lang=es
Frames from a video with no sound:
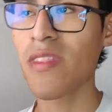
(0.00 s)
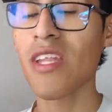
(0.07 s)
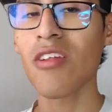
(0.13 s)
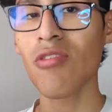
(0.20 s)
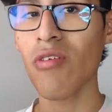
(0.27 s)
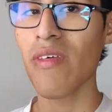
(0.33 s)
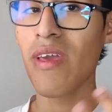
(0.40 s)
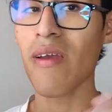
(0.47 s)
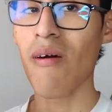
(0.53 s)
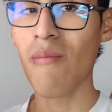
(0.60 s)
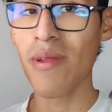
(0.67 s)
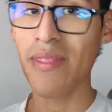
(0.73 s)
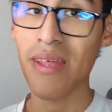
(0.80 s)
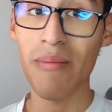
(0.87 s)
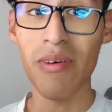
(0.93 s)
trato de
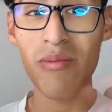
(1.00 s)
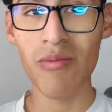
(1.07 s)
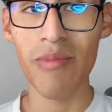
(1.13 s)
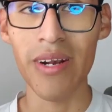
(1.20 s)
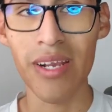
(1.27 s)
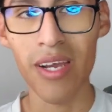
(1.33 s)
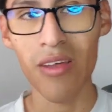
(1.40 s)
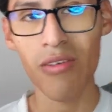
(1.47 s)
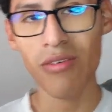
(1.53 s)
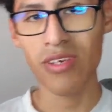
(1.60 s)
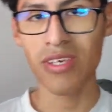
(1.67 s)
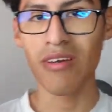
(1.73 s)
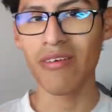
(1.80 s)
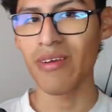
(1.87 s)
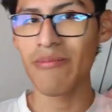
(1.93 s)
aumentar más mi mercado
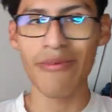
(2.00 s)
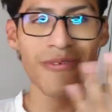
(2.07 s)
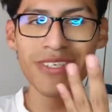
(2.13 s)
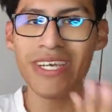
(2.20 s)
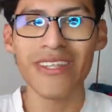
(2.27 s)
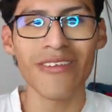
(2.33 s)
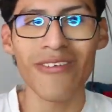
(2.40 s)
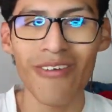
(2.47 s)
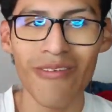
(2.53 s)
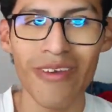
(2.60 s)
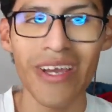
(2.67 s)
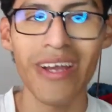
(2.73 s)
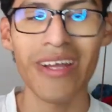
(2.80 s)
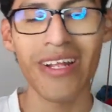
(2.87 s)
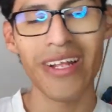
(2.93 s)
y aunque mucha gente no lo
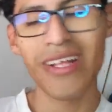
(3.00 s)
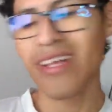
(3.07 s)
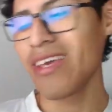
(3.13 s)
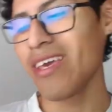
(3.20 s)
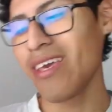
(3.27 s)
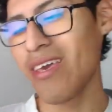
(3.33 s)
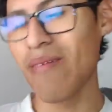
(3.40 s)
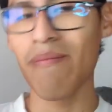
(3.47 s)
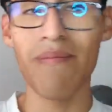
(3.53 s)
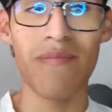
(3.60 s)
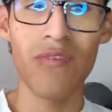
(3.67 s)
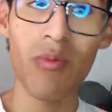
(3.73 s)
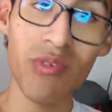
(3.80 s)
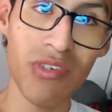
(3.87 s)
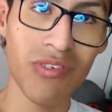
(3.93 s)
vea, eh,
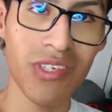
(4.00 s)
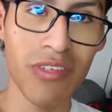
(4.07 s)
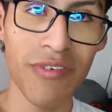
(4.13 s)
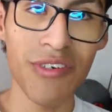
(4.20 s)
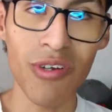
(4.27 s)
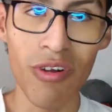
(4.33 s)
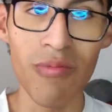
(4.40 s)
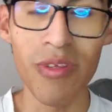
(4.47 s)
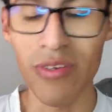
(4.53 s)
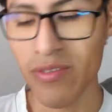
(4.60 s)
yo me siento satisfecho con los